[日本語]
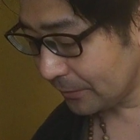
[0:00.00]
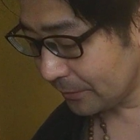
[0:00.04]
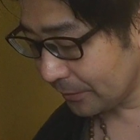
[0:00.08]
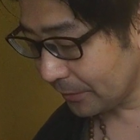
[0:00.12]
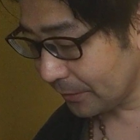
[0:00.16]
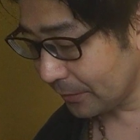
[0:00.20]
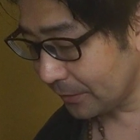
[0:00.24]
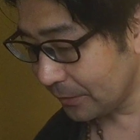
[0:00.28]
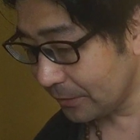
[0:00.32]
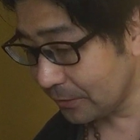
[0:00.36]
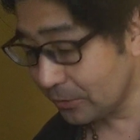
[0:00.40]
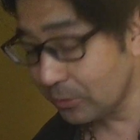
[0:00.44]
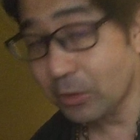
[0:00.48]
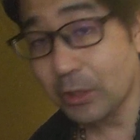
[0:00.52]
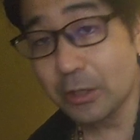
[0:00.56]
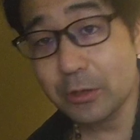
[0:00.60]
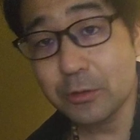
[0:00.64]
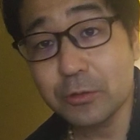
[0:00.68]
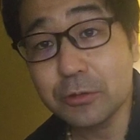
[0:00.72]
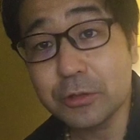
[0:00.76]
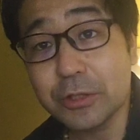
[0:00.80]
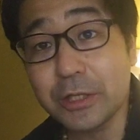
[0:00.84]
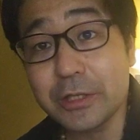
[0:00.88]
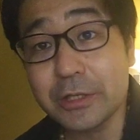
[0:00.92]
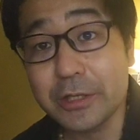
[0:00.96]
ね、一応これ
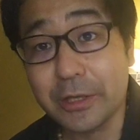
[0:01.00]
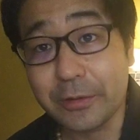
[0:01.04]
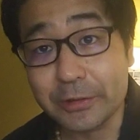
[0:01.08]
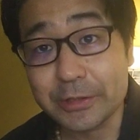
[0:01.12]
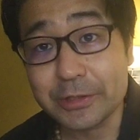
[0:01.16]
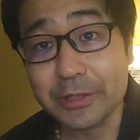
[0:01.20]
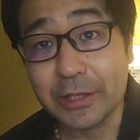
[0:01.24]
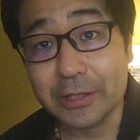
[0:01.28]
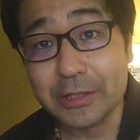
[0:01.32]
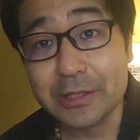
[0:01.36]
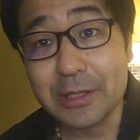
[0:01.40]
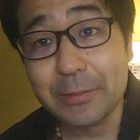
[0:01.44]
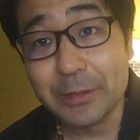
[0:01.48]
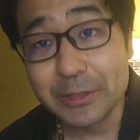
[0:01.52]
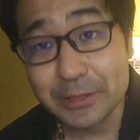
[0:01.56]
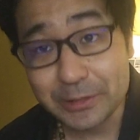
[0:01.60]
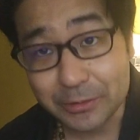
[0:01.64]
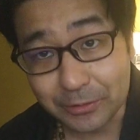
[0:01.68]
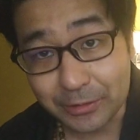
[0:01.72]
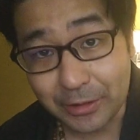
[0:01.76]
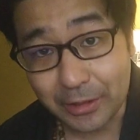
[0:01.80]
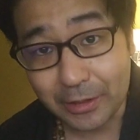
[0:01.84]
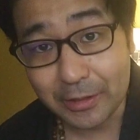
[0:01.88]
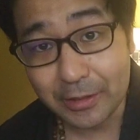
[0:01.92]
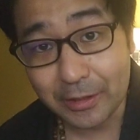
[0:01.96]
ルーティンで私やってます
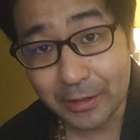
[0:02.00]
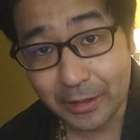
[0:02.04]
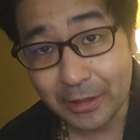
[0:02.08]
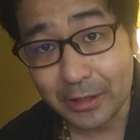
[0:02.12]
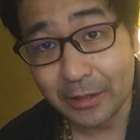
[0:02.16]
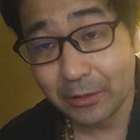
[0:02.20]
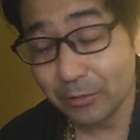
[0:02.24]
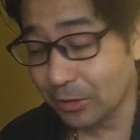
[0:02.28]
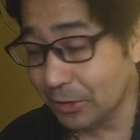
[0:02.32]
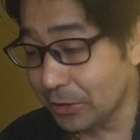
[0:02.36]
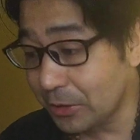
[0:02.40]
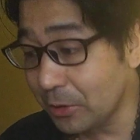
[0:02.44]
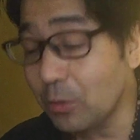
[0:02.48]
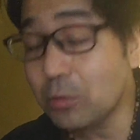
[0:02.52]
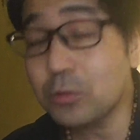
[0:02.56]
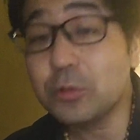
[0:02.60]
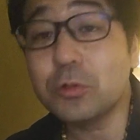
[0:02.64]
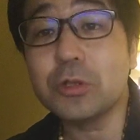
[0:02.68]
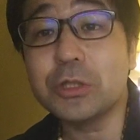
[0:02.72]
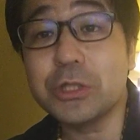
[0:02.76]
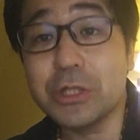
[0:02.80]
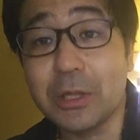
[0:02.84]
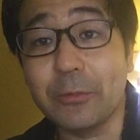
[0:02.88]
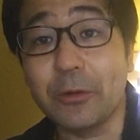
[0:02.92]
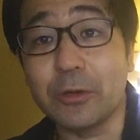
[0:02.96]
ので、はい、これ記録
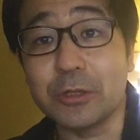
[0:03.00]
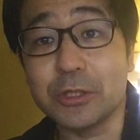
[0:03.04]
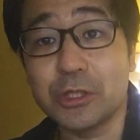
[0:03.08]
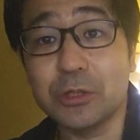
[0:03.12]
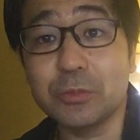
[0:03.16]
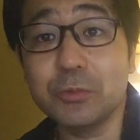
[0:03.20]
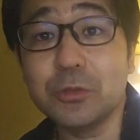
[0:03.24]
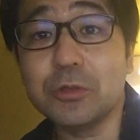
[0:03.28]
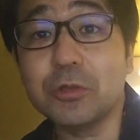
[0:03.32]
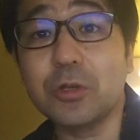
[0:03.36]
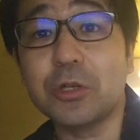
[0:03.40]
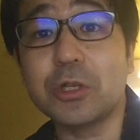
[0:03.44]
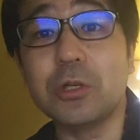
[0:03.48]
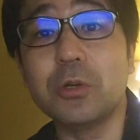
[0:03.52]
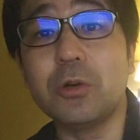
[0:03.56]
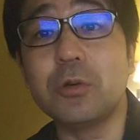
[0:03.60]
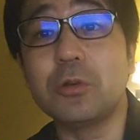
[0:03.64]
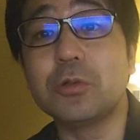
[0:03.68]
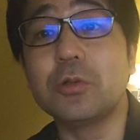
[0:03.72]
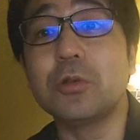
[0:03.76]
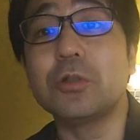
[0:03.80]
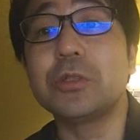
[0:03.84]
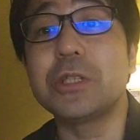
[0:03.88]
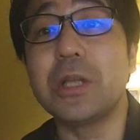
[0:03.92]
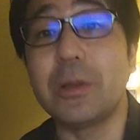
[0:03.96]
としても、自分の記
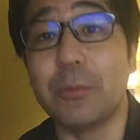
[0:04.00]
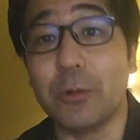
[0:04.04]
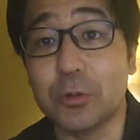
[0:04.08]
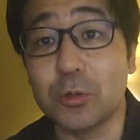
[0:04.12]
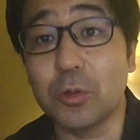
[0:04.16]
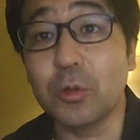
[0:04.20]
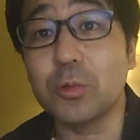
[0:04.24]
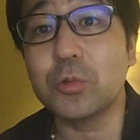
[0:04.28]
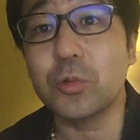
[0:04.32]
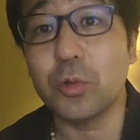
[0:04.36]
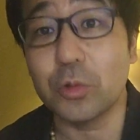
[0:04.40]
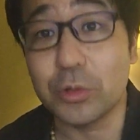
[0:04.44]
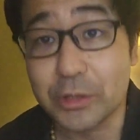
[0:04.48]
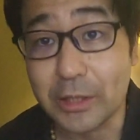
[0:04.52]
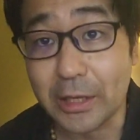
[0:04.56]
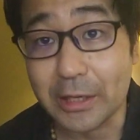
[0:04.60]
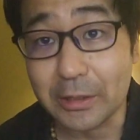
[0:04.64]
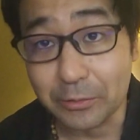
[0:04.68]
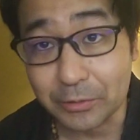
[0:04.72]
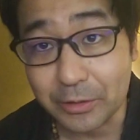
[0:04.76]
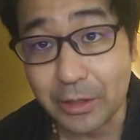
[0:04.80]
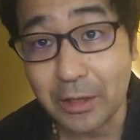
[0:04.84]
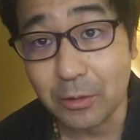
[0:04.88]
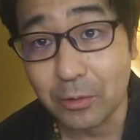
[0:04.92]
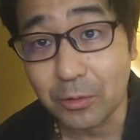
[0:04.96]
録としても取っときたい
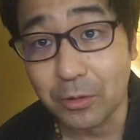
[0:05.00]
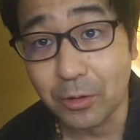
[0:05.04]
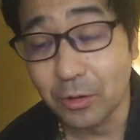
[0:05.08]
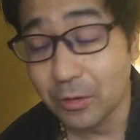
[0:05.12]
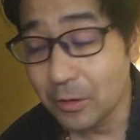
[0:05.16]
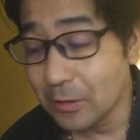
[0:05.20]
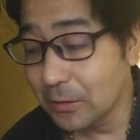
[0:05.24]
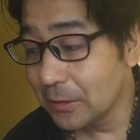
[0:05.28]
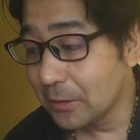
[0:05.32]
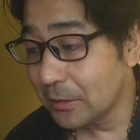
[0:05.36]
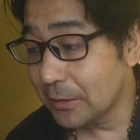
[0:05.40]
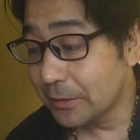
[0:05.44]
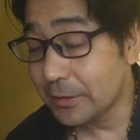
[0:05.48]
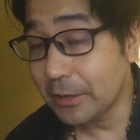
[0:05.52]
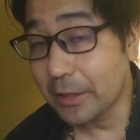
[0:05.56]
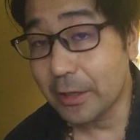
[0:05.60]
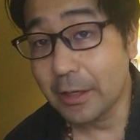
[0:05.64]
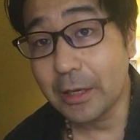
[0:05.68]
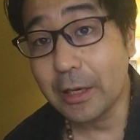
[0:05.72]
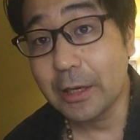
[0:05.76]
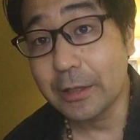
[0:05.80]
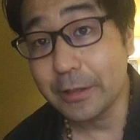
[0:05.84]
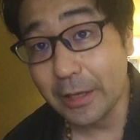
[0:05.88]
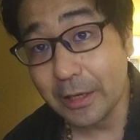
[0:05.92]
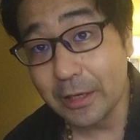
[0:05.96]
ので、この、なか
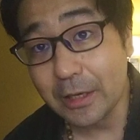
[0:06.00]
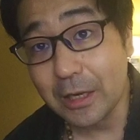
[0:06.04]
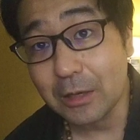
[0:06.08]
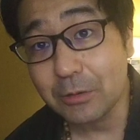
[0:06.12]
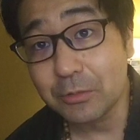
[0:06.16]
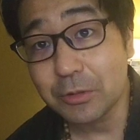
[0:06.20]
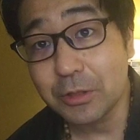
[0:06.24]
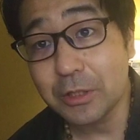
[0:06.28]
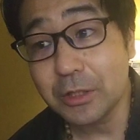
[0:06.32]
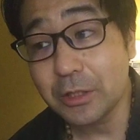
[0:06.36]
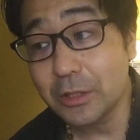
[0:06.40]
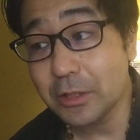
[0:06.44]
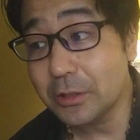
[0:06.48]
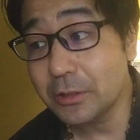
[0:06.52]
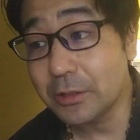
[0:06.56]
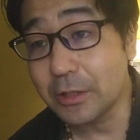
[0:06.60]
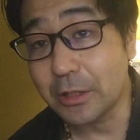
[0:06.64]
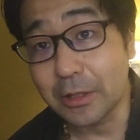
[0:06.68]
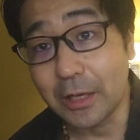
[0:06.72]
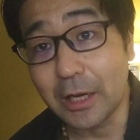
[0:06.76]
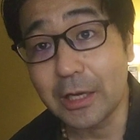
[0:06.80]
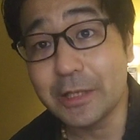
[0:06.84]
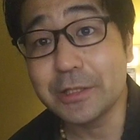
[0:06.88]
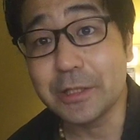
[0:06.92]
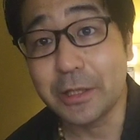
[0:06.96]
なかね、隔離って
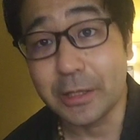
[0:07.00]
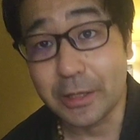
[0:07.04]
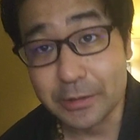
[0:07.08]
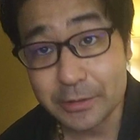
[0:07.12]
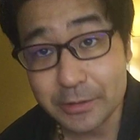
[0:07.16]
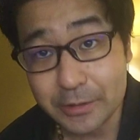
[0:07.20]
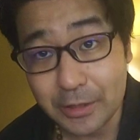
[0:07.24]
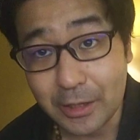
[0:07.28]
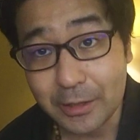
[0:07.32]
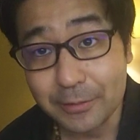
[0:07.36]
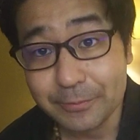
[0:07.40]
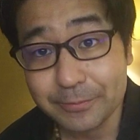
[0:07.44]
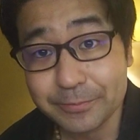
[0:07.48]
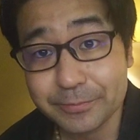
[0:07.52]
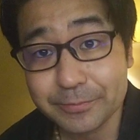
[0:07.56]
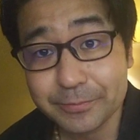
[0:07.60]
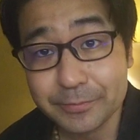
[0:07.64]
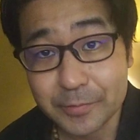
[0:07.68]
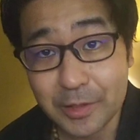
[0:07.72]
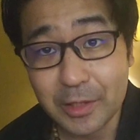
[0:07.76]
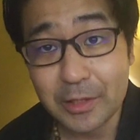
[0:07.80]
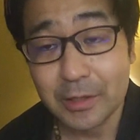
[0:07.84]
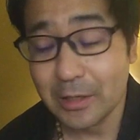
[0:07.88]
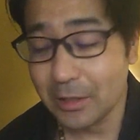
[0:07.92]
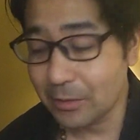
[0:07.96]
ないじゃないですか。
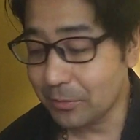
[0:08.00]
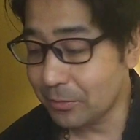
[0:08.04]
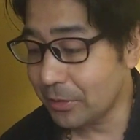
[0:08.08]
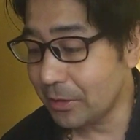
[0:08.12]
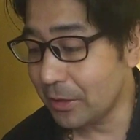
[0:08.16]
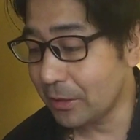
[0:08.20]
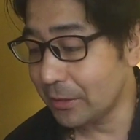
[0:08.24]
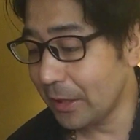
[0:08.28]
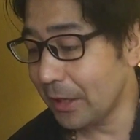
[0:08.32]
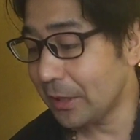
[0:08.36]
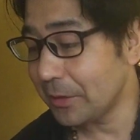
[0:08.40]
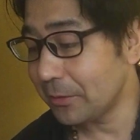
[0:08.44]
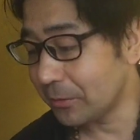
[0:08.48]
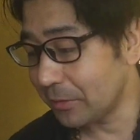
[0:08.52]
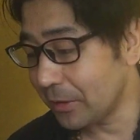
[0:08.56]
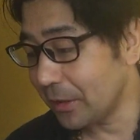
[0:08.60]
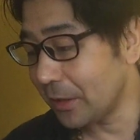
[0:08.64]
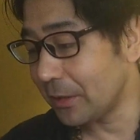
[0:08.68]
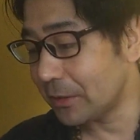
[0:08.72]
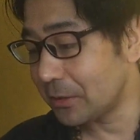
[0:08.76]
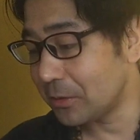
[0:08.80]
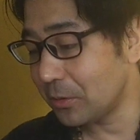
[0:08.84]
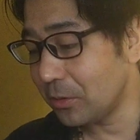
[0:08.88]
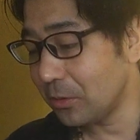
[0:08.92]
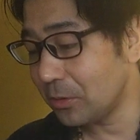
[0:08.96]
ね、隔離がないの
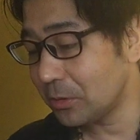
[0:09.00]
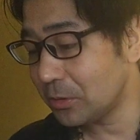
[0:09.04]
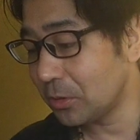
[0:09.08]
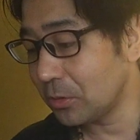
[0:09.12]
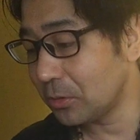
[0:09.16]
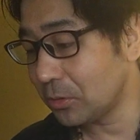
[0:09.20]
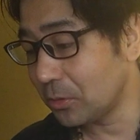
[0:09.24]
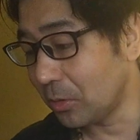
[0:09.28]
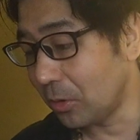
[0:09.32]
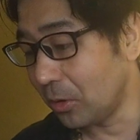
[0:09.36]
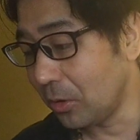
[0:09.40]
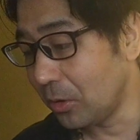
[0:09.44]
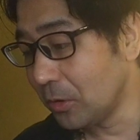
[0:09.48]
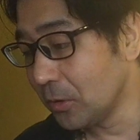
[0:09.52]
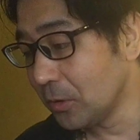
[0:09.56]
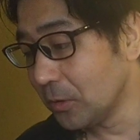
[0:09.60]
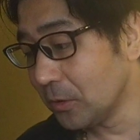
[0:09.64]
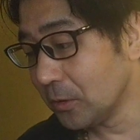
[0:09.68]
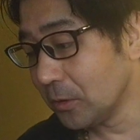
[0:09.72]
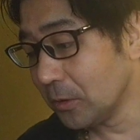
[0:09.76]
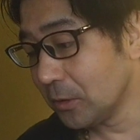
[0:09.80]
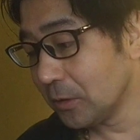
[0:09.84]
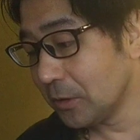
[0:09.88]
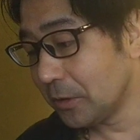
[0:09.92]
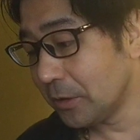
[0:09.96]
で、それをちょっと、
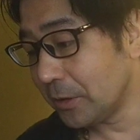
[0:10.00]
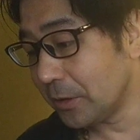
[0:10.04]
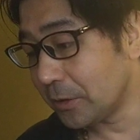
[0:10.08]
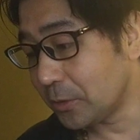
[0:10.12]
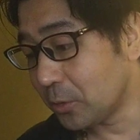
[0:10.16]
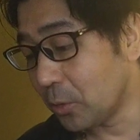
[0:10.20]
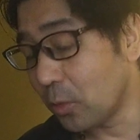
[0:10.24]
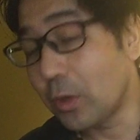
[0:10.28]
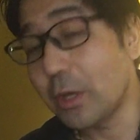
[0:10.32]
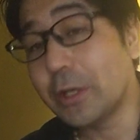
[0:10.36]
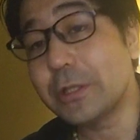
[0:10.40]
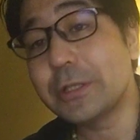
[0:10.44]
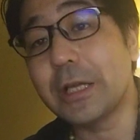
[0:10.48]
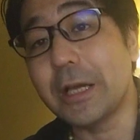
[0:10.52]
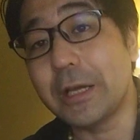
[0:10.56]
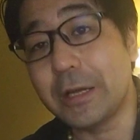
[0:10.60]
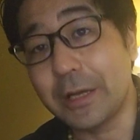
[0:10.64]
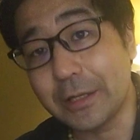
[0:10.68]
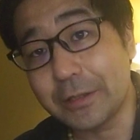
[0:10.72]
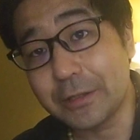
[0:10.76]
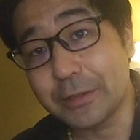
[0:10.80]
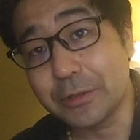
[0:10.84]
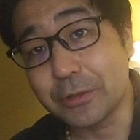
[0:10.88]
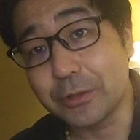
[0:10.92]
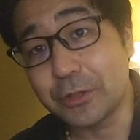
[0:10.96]
紹介したい
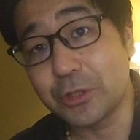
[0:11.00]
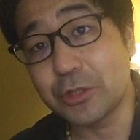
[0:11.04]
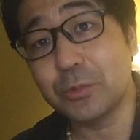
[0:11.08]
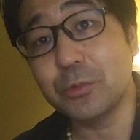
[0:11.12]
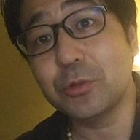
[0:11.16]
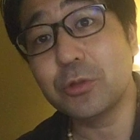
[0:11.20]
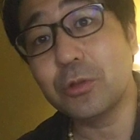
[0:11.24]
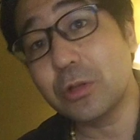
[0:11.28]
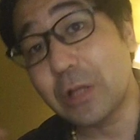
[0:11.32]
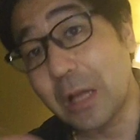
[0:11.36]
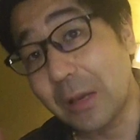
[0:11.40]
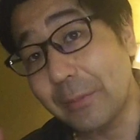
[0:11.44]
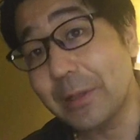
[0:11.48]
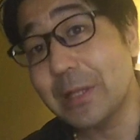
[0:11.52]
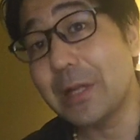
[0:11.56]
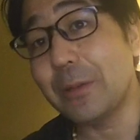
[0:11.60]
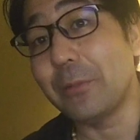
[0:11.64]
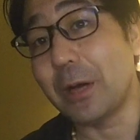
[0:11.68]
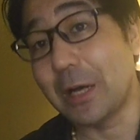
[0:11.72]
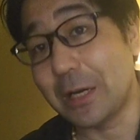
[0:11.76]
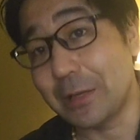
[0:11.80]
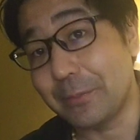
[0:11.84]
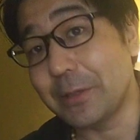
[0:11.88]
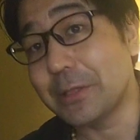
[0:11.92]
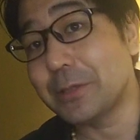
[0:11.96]
なっていう自分のためで
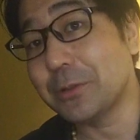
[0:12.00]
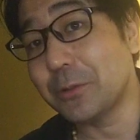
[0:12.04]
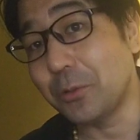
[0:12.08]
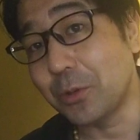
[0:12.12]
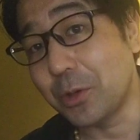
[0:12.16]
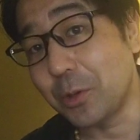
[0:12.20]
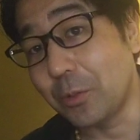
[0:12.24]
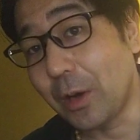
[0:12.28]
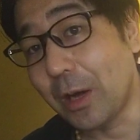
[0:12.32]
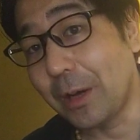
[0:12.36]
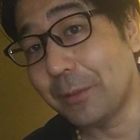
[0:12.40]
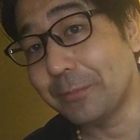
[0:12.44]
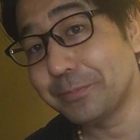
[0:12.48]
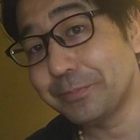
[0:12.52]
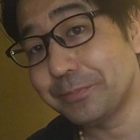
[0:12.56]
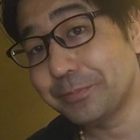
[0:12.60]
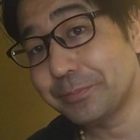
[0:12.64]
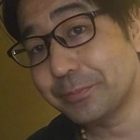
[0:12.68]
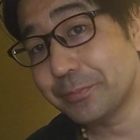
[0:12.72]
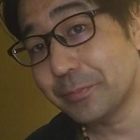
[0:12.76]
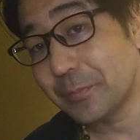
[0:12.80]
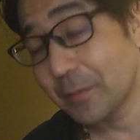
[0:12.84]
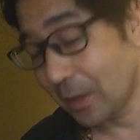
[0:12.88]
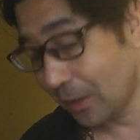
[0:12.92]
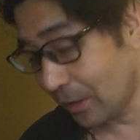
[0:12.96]
もあります、これは。
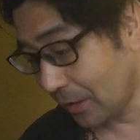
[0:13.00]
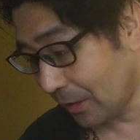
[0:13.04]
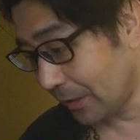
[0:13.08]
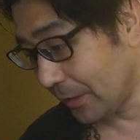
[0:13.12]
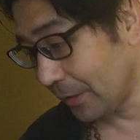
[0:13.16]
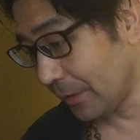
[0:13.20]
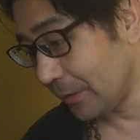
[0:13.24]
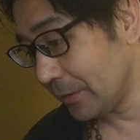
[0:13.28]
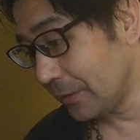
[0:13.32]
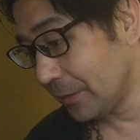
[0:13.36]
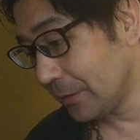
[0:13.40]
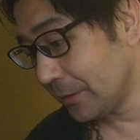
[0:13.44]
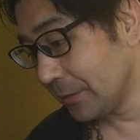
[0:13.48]
はい。